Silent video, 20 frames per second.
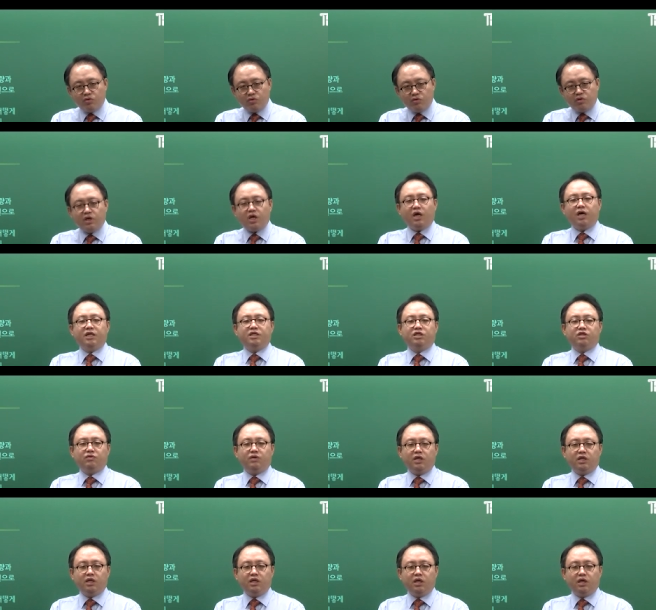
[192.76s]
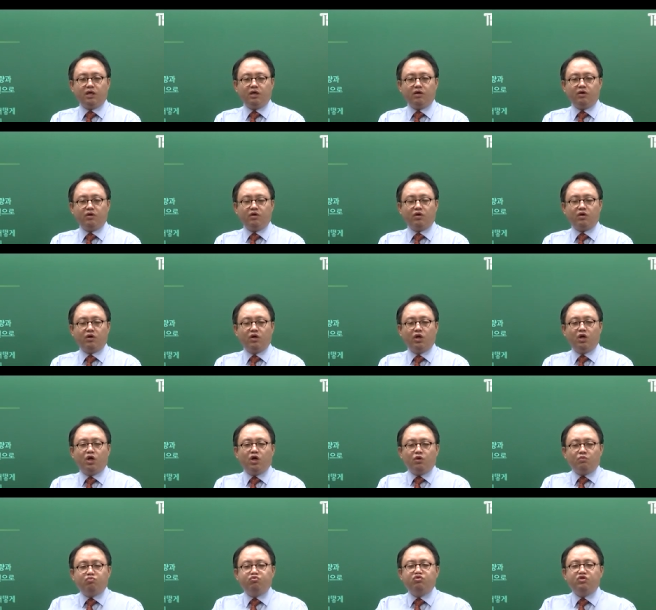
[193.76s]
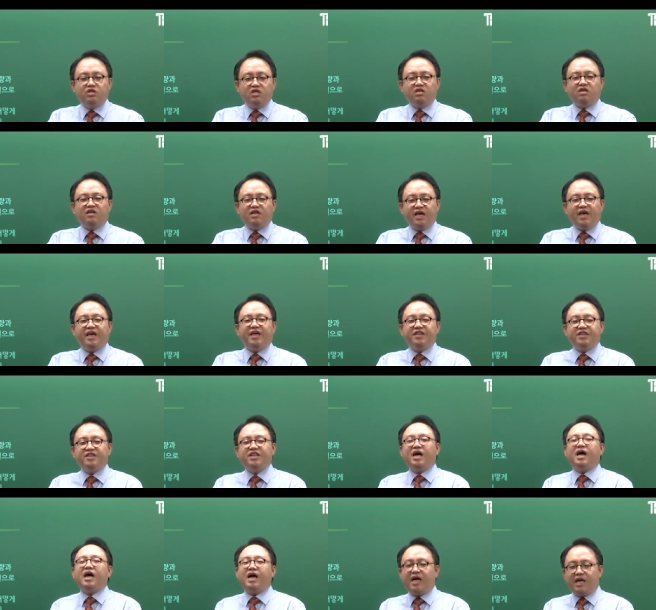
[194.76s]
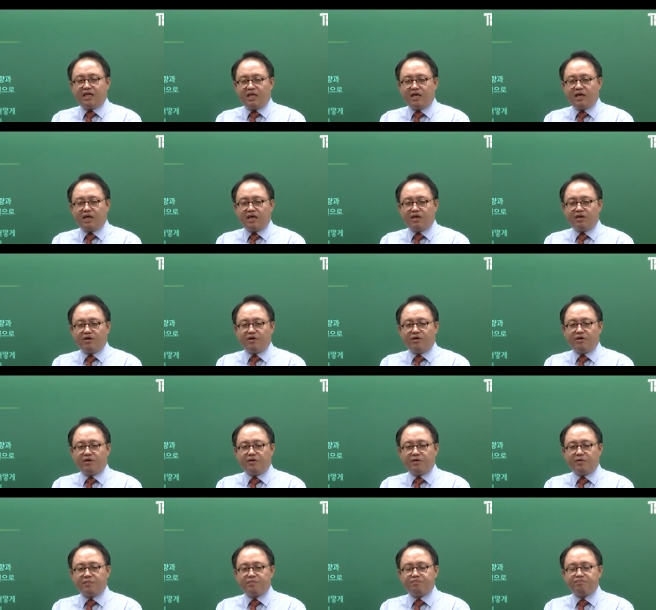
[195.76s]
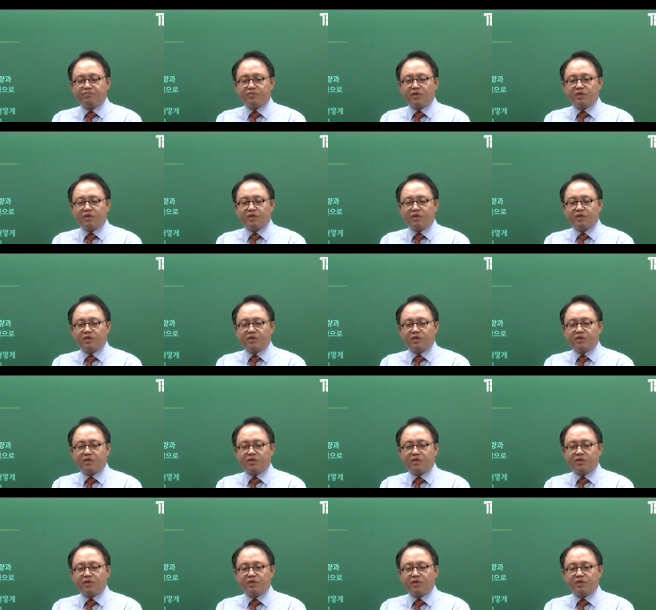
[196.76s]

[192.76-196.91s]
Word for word: 그게 가치관이에요. 부지런했다가 아니에요.